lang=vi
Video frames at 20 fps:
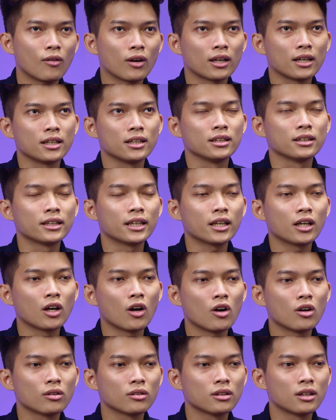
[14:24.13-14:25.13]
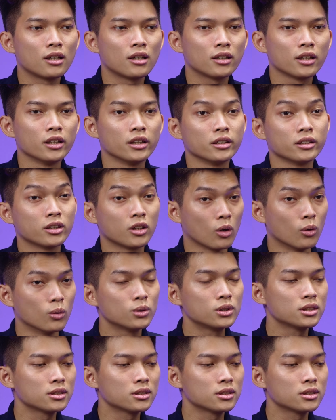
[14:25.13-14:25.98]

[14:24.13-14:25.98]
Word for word: hoặc là những cái con đời cũ